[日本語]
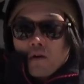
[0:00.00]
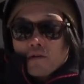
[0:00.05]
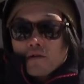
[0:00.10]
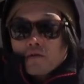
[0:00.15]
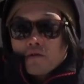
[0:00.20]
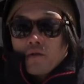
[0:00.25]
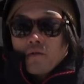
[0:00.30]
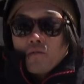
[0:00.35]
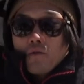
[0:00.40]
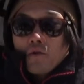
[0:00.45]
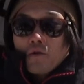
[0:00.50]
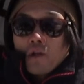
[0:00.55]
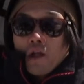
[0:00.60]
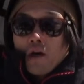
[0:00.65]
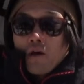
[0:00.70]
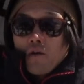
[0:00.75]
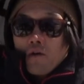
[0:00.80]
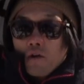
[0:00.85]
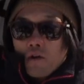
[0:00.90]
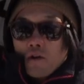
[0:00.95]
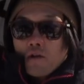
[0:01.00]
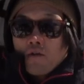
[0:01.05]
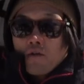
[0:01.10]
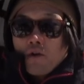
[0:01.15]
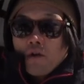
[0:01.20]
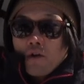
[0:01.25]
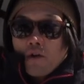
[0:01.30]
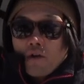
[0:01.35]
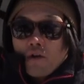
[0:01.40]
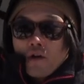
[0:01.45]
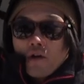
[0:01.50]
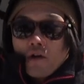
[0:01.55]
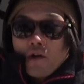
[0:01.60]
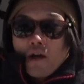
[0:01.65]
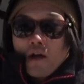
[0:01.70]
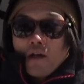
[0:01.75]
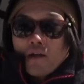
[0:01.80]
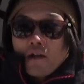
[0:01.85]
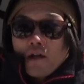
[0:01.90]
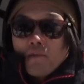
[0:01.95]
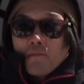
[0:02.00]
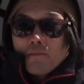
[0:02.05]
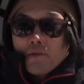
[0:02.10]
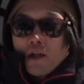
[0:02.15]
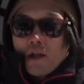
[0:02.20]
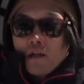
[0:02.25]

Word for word: スノーボーダーを拾えるラインナップ